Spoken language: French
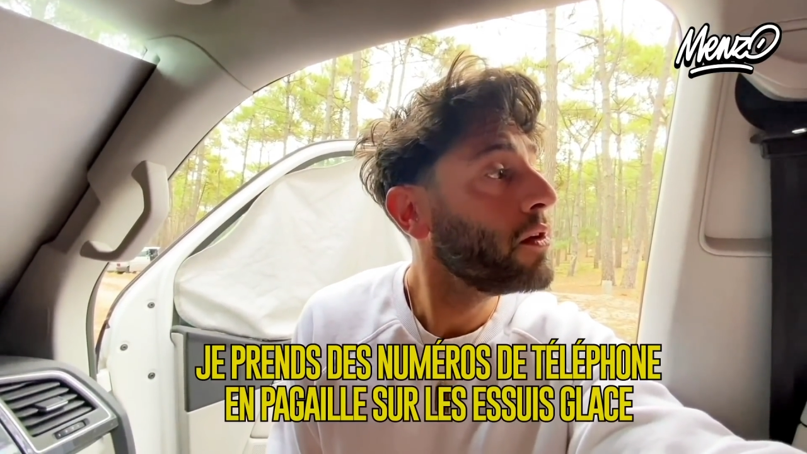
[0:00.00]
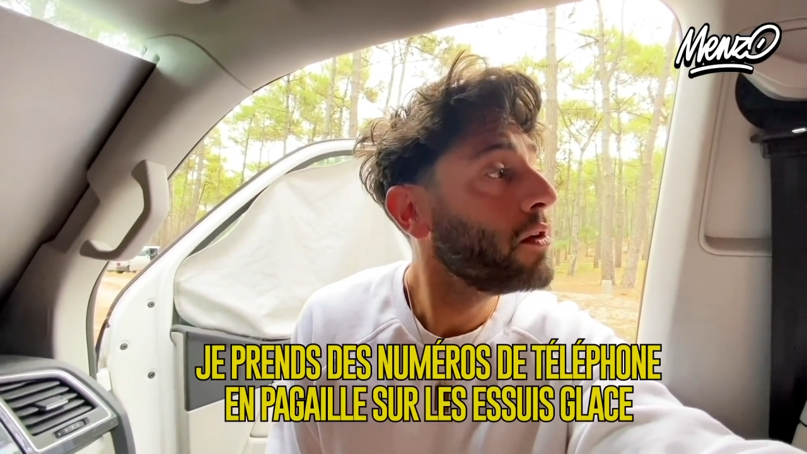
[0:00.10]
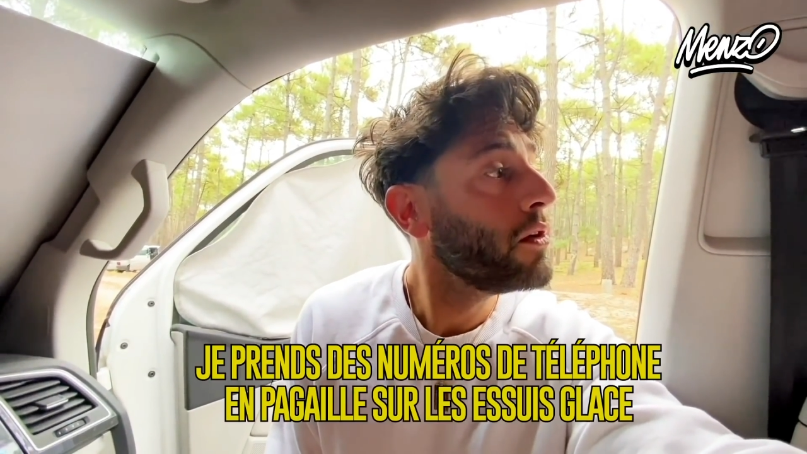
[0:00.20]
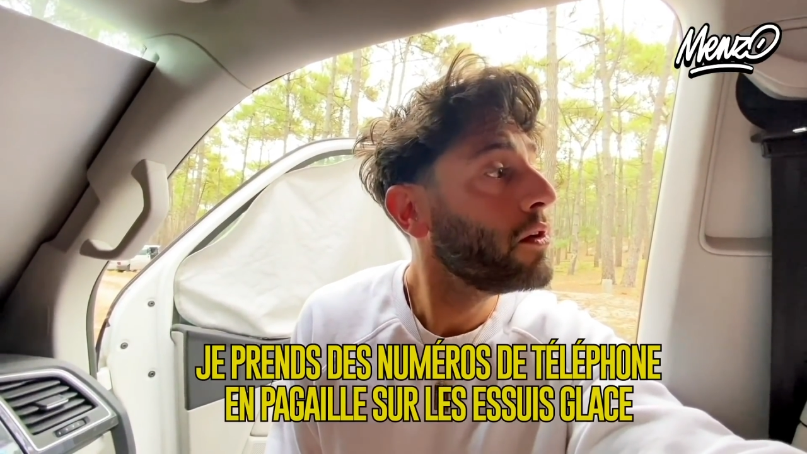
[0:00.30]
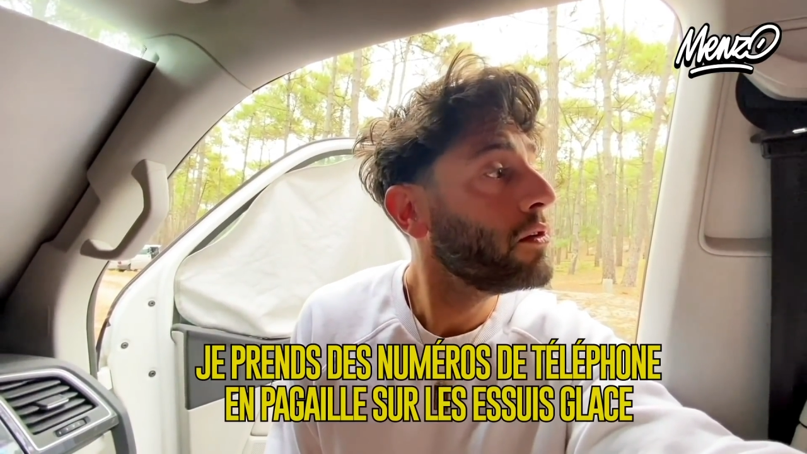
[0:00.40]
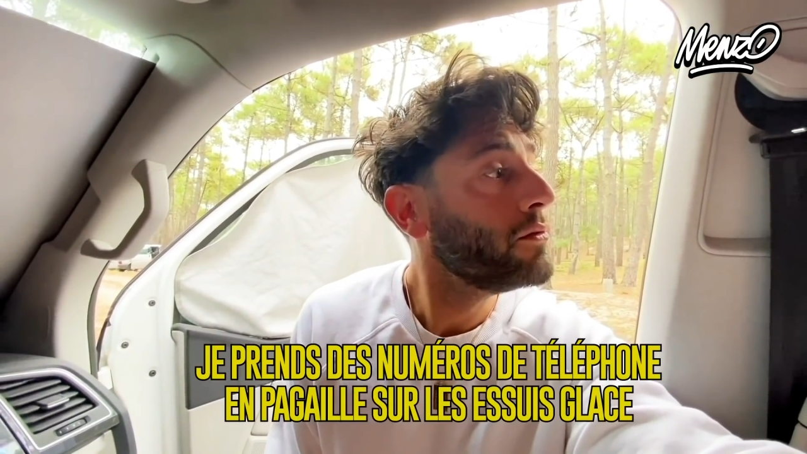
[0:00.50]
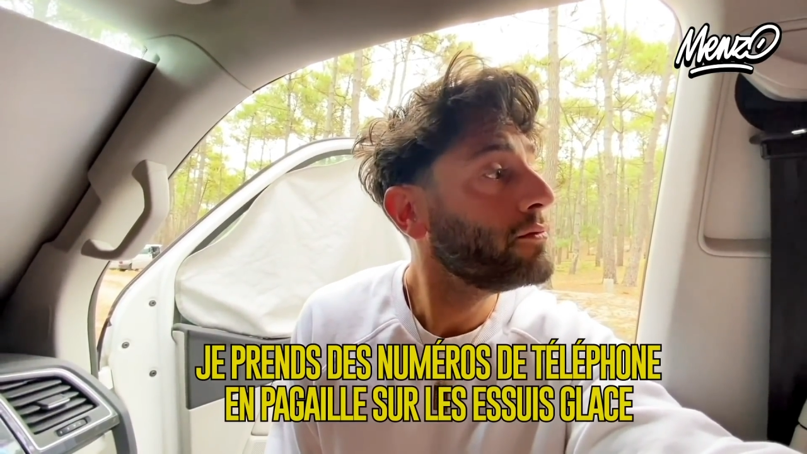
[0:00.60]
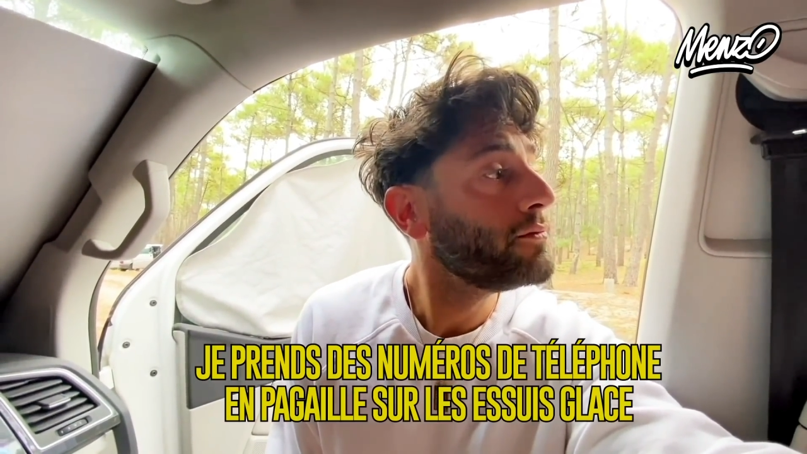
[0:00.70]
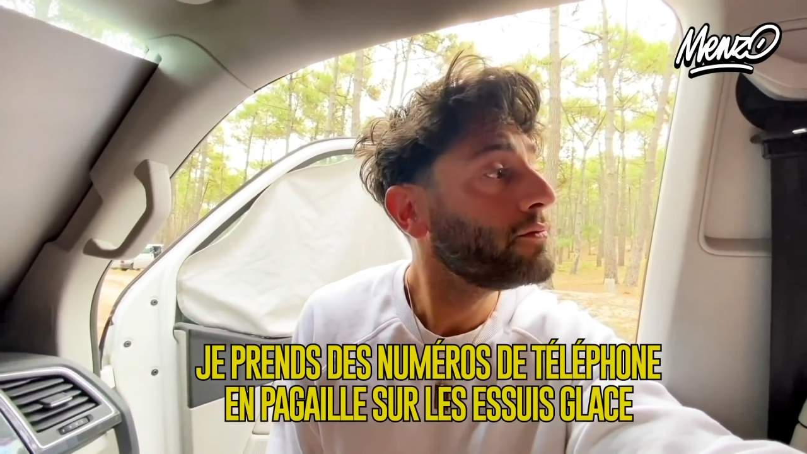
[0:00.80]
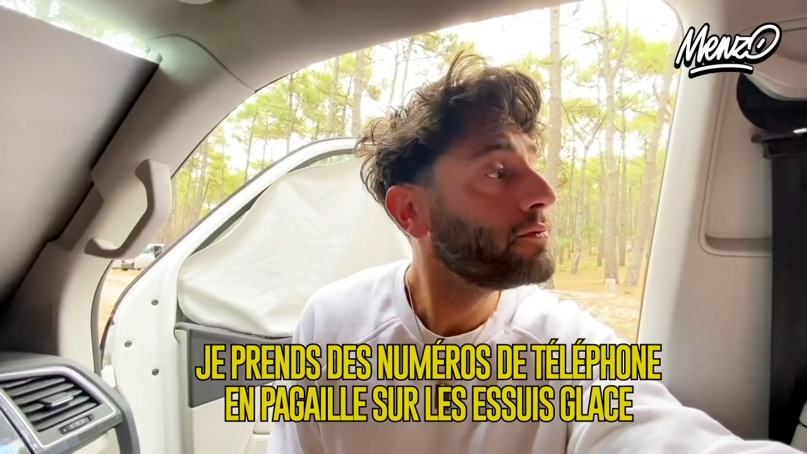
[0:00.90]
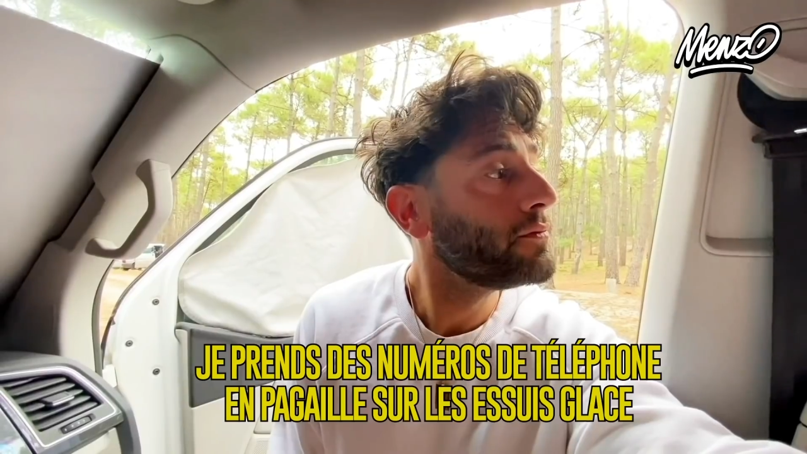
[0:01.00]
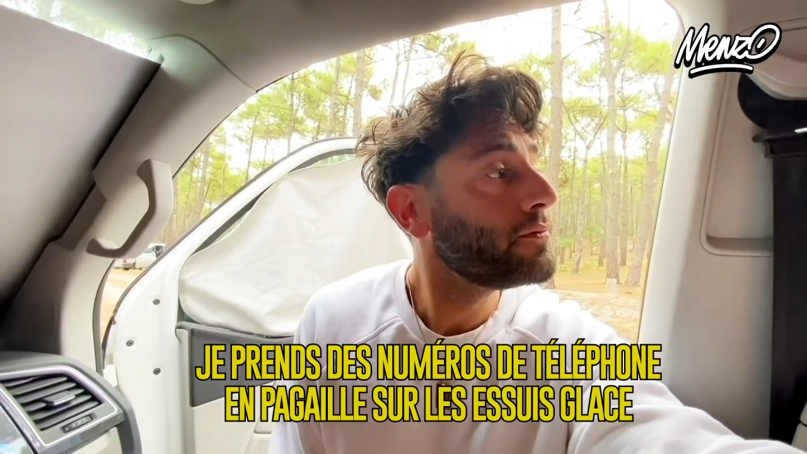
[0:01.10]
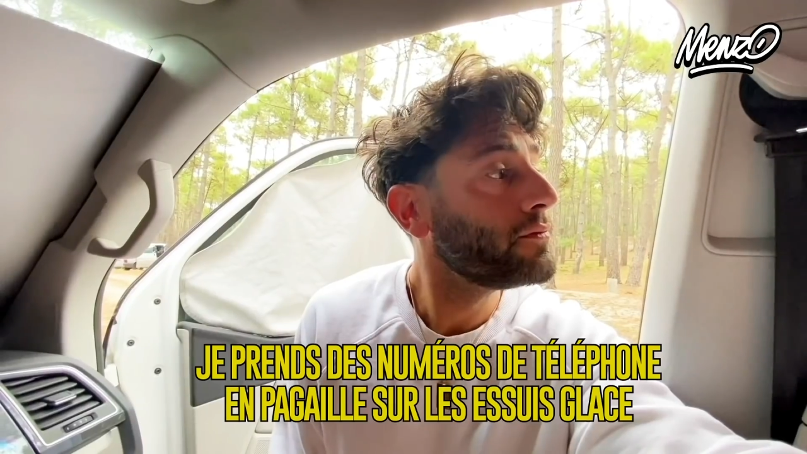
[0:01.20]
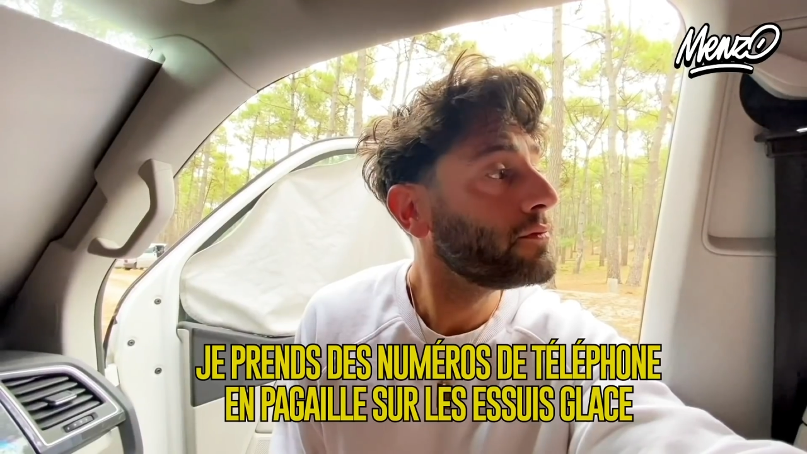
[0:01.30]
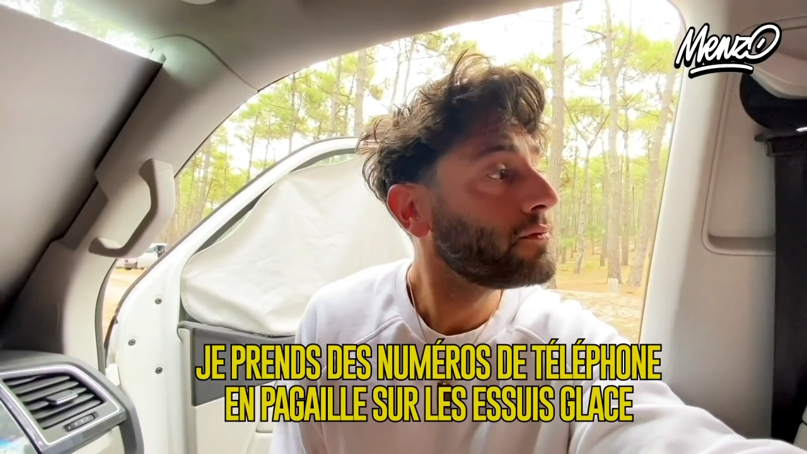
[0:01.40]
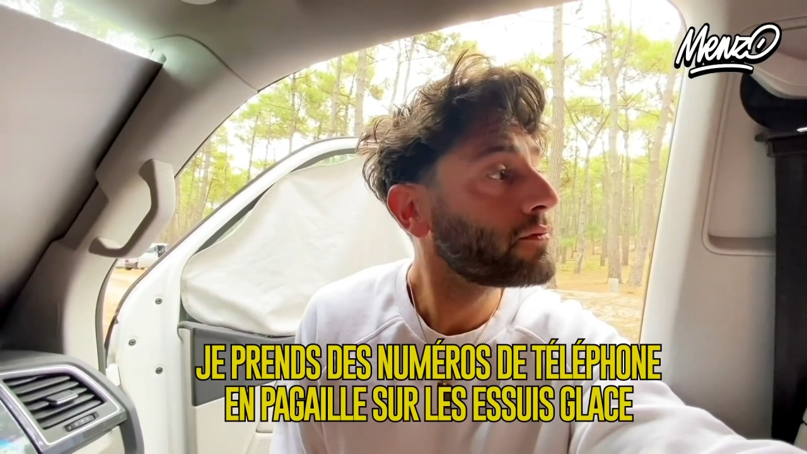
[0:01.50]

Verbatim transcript: Je, prends des numéros de téléphone en